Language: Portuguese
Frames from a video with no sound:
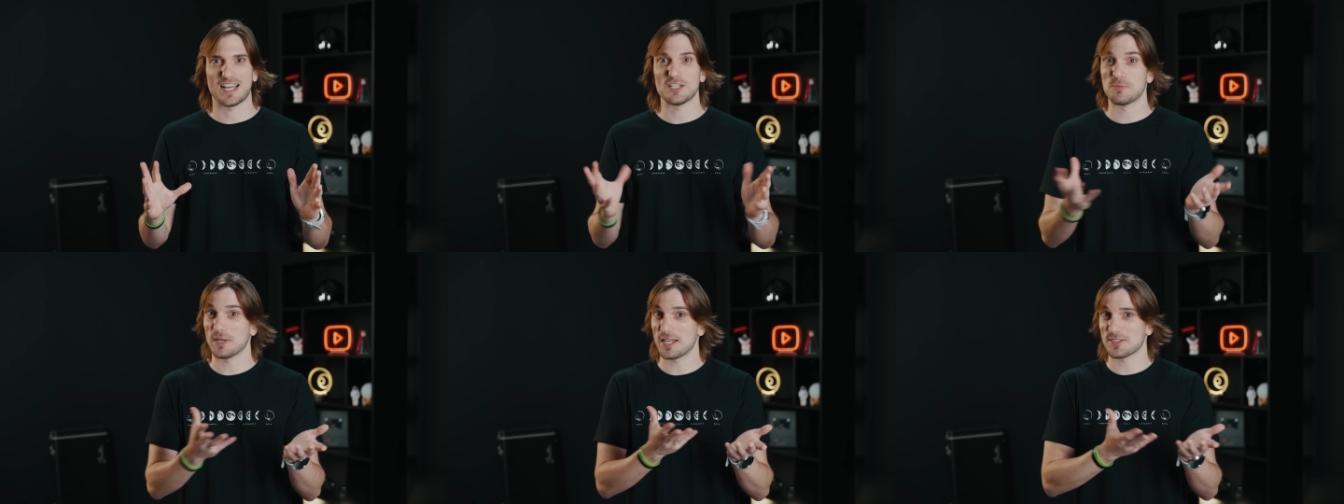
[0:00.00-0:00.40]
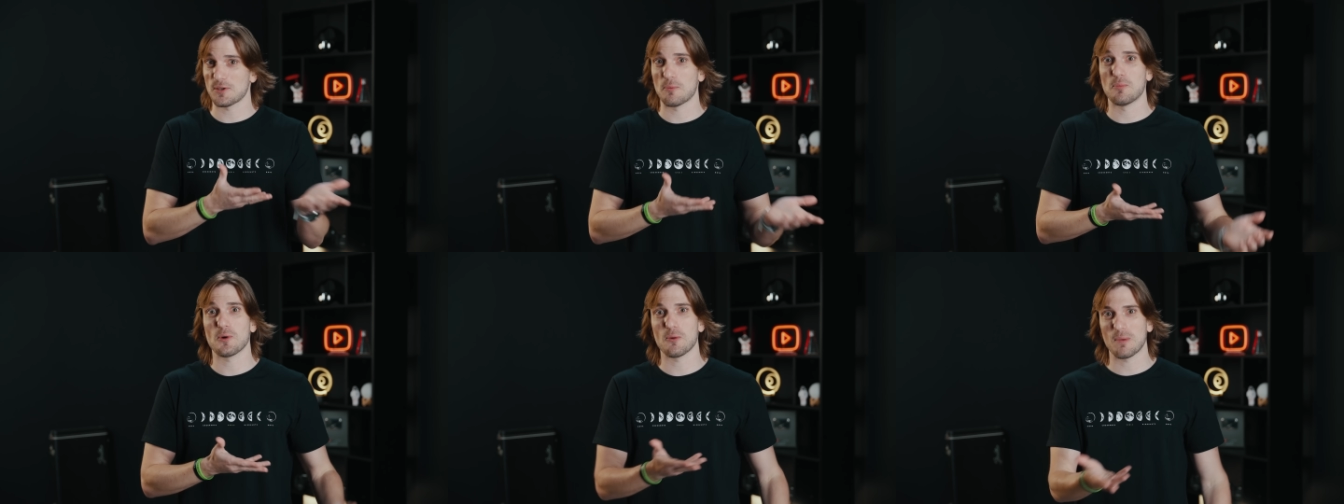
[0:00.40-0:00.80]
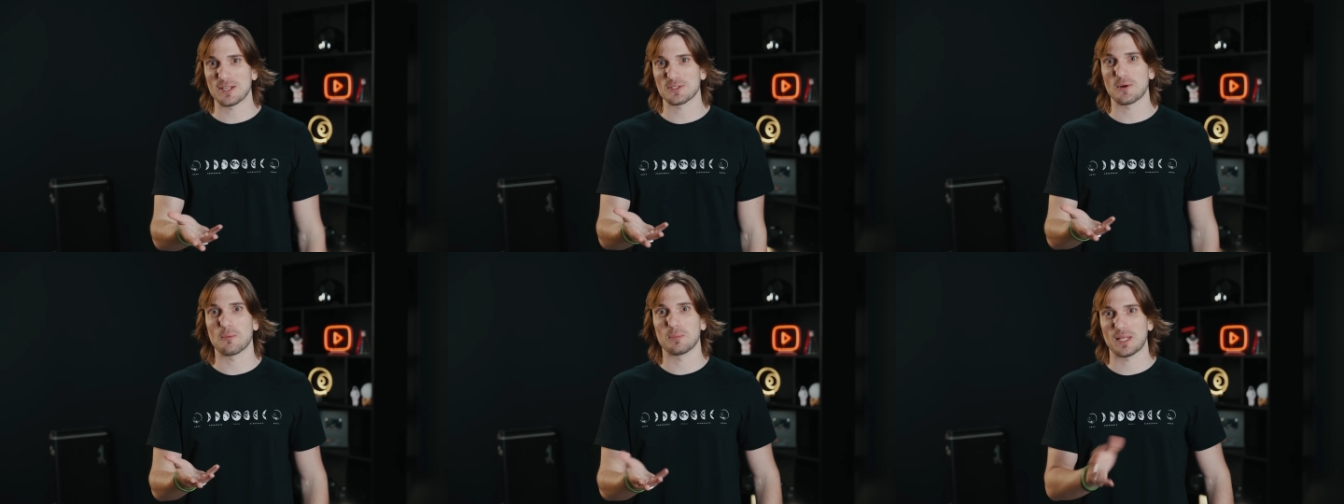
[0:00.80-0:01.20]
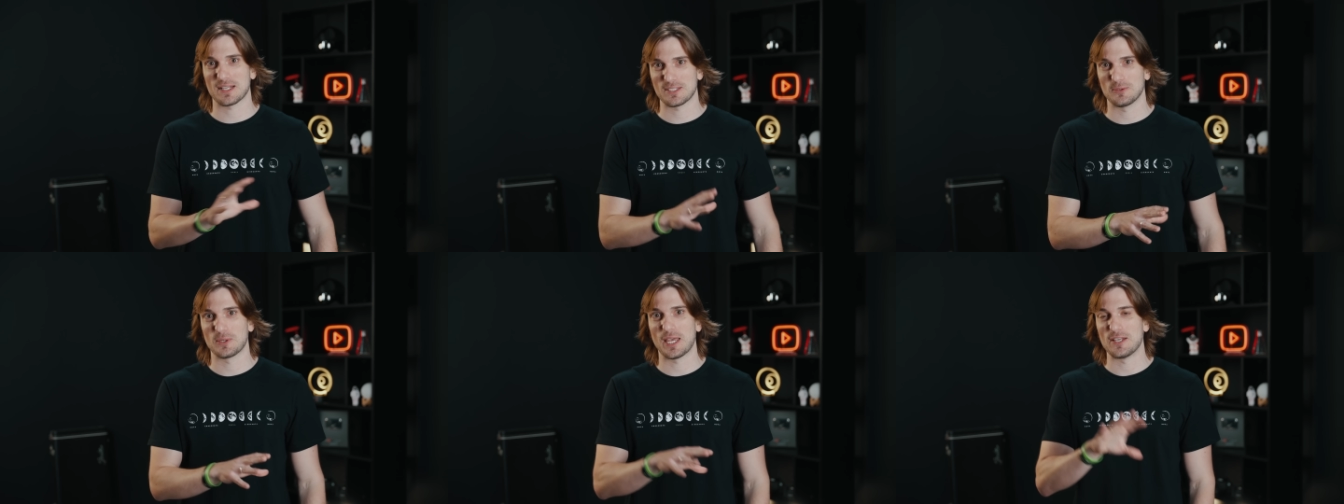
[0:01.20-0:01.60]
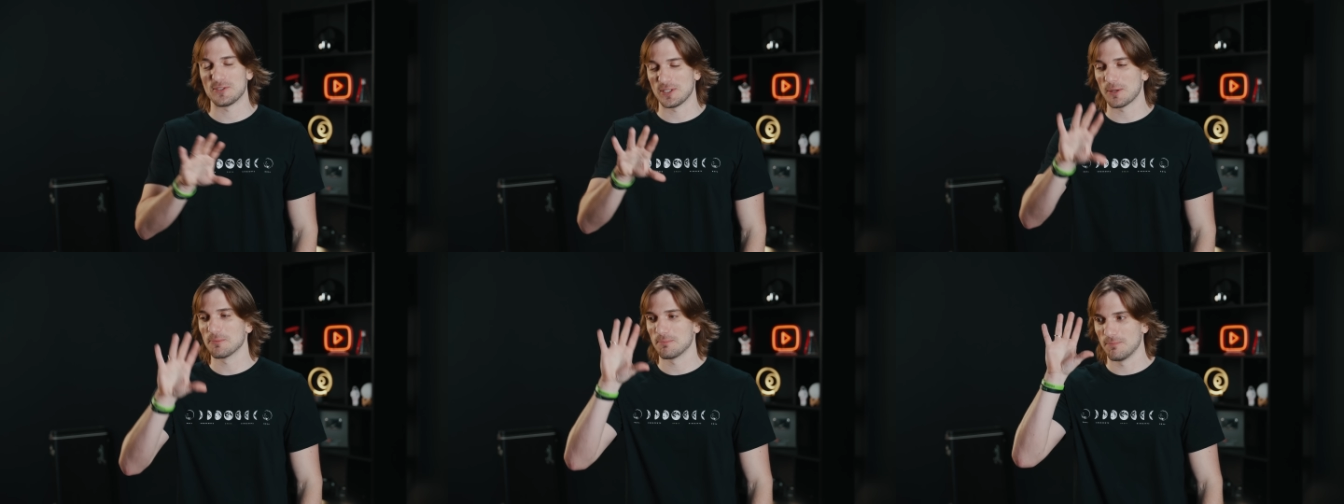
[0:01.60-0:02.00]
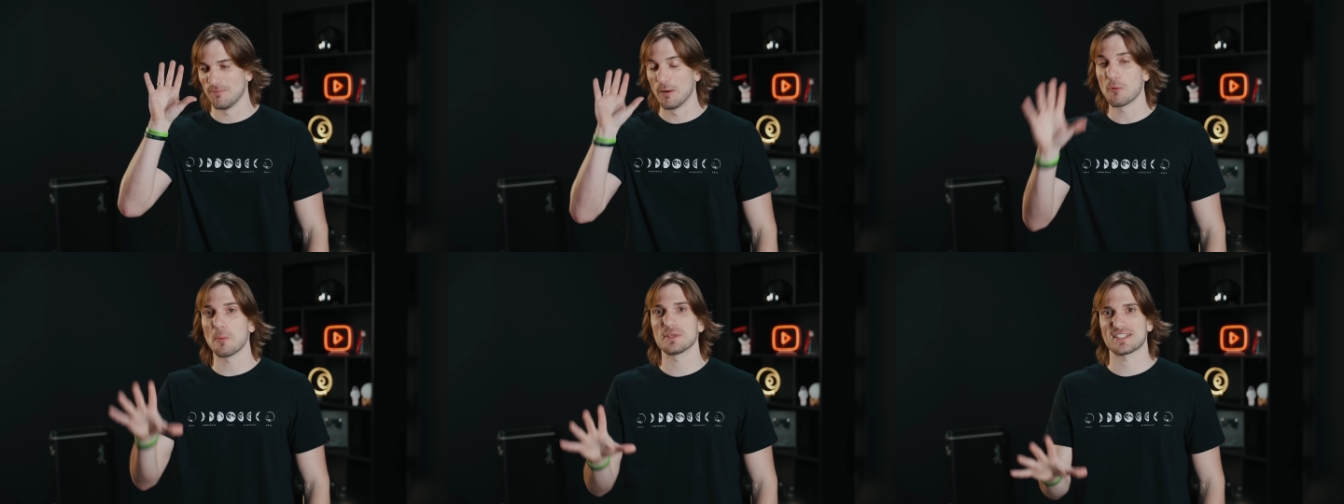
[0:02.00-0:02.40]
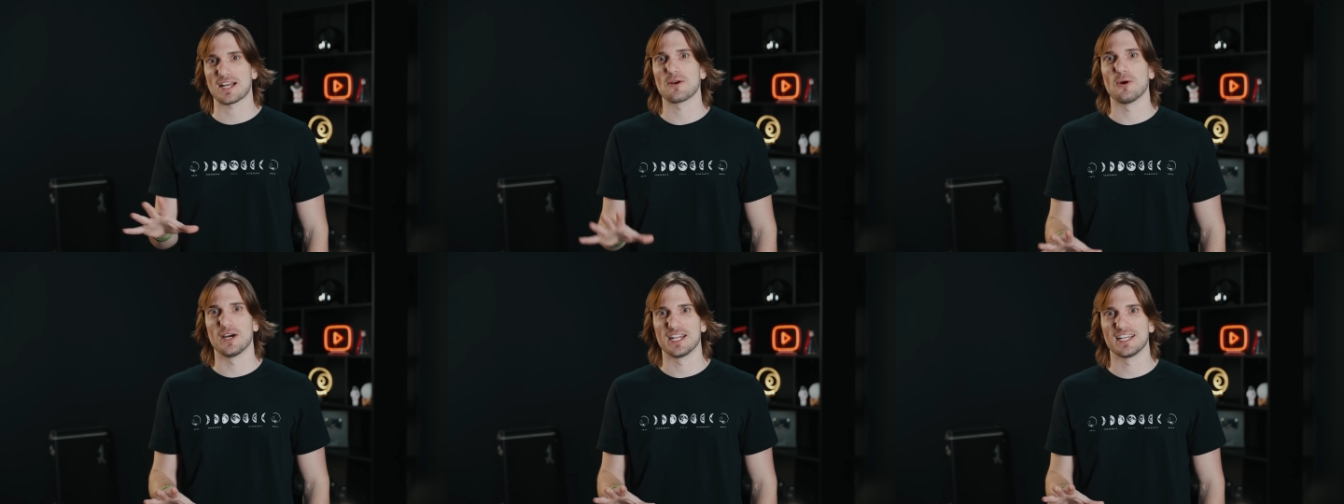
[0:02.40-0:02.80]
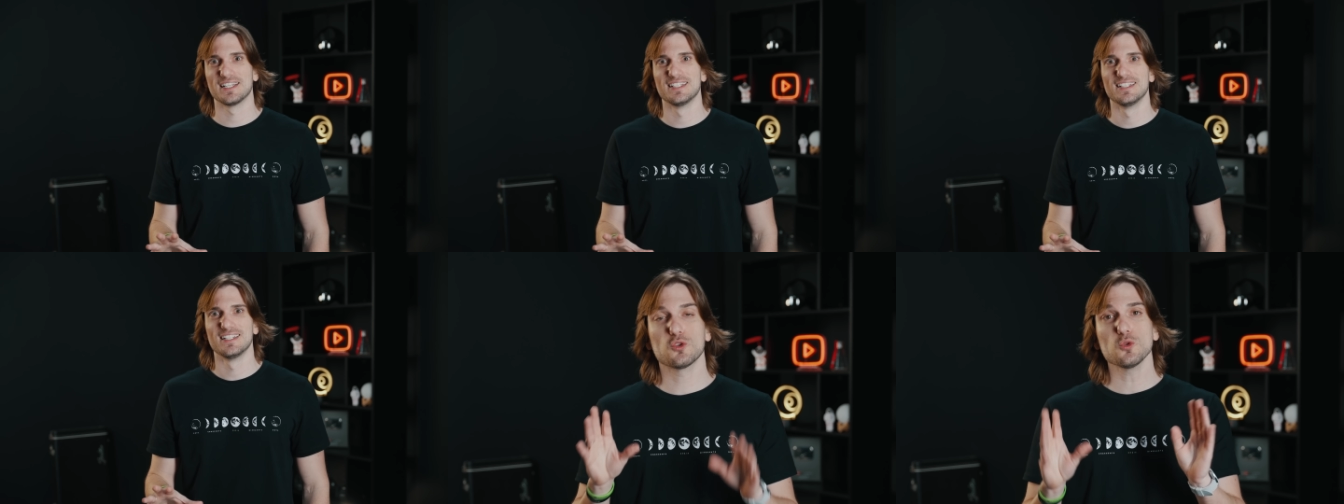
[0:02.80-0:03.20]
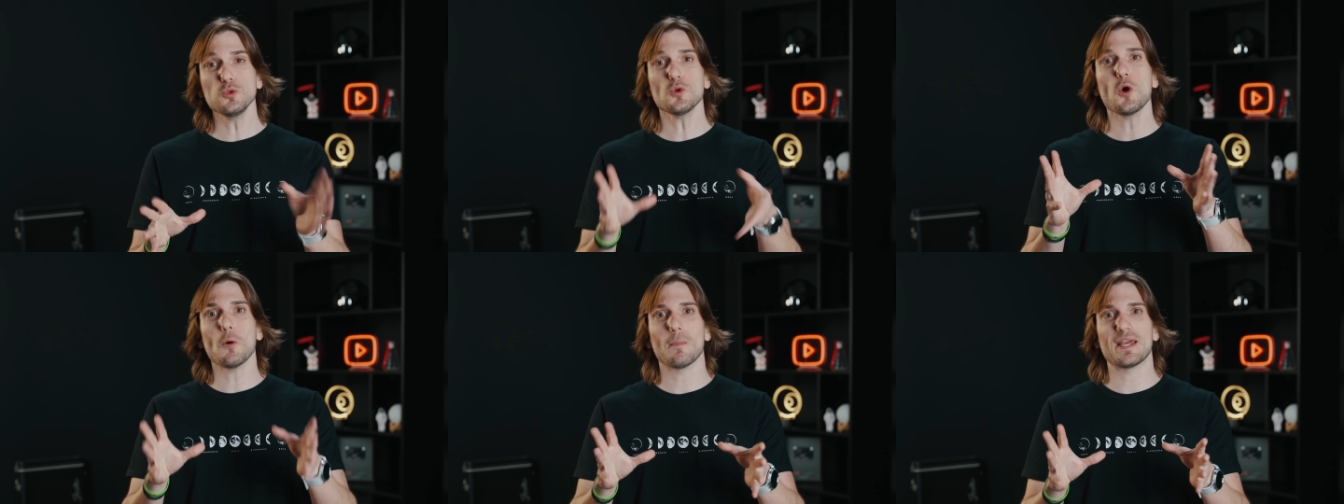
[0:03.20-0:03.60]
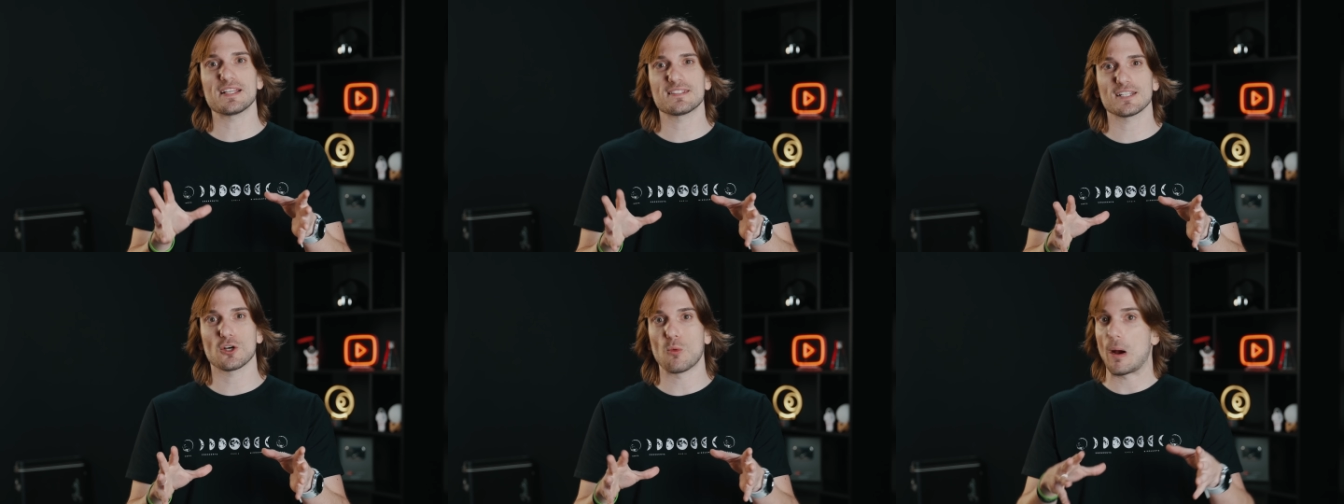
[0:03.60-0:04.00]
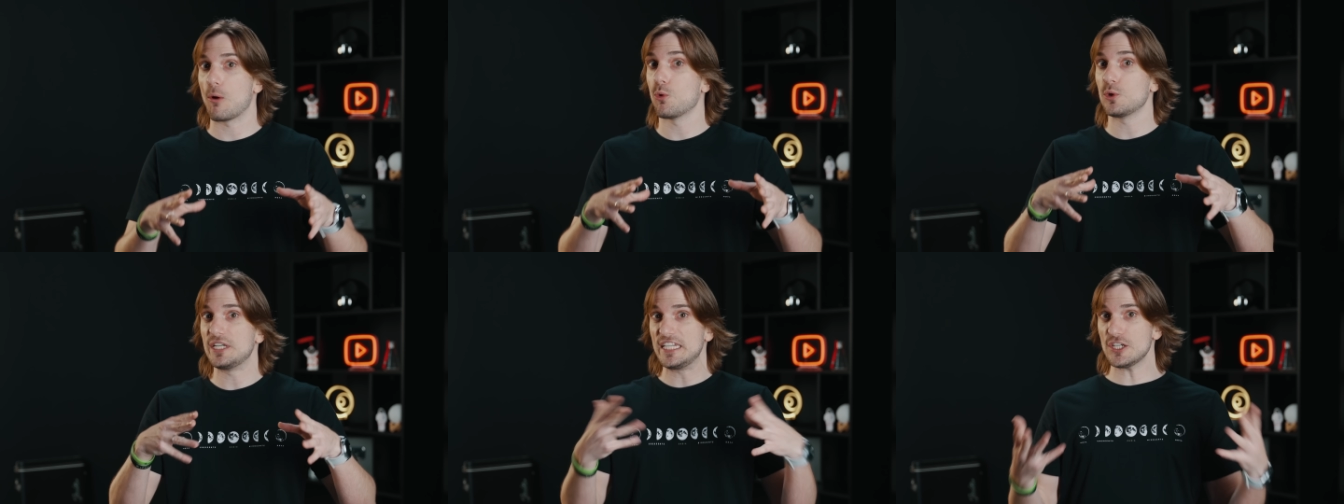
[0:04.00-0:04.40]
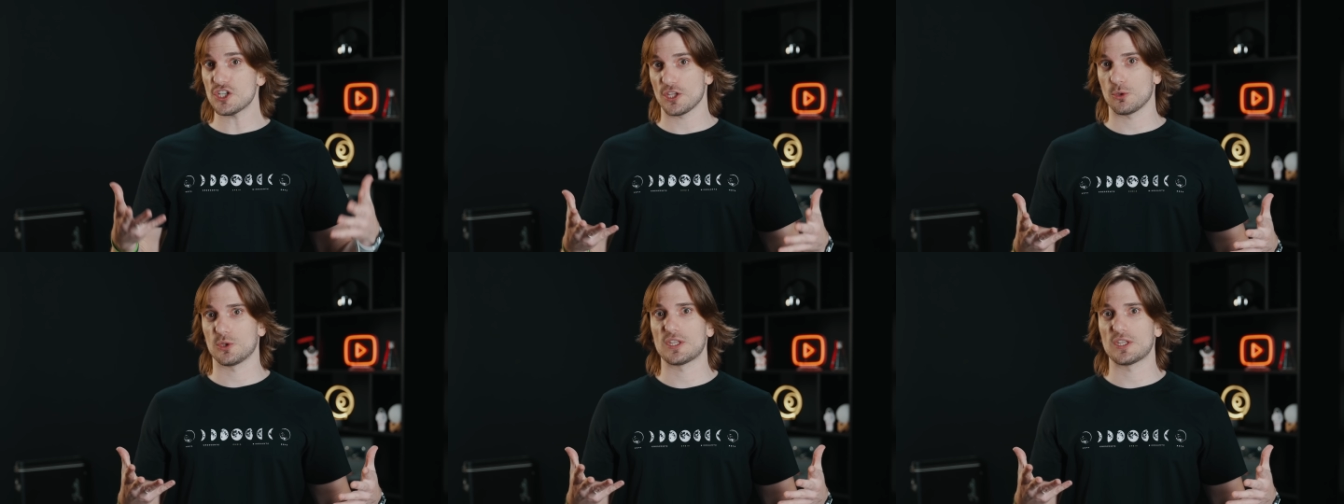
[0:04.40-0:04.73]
A explicação é um pouco mais complexa do que isso, então vamos começar agora. Tudo começa com a origem do